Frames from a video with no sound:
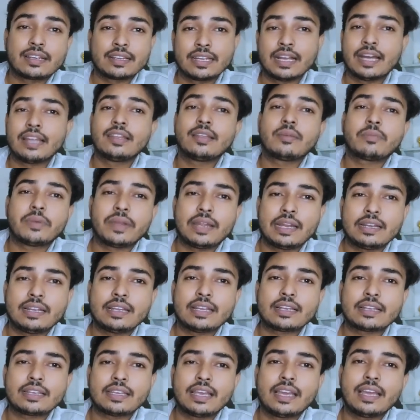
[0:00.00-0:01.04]
गाने पे ऐड
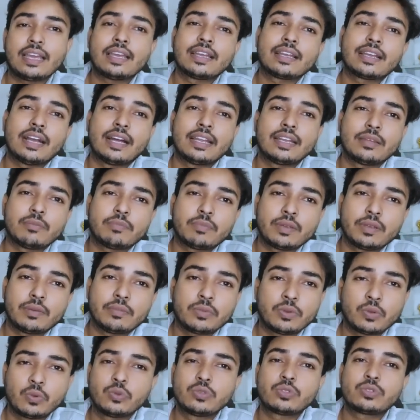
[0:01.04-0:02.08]
लग गया है गाने पे
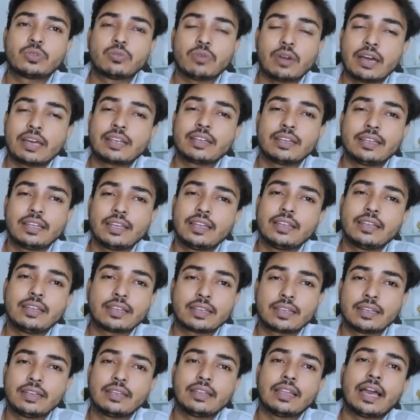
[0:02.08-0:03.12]
व्यूज़ तो आ रहे हैं
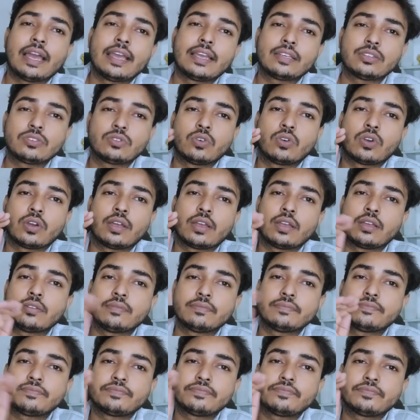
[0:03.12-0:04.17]
लेकिन लाइक जो है
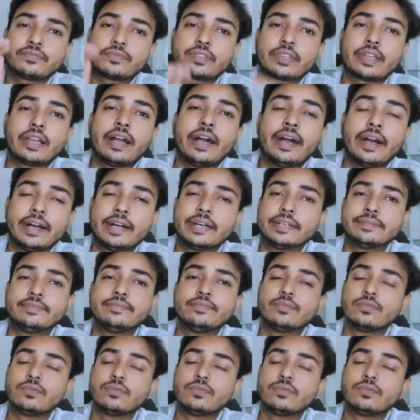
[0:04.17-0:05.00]
हाँ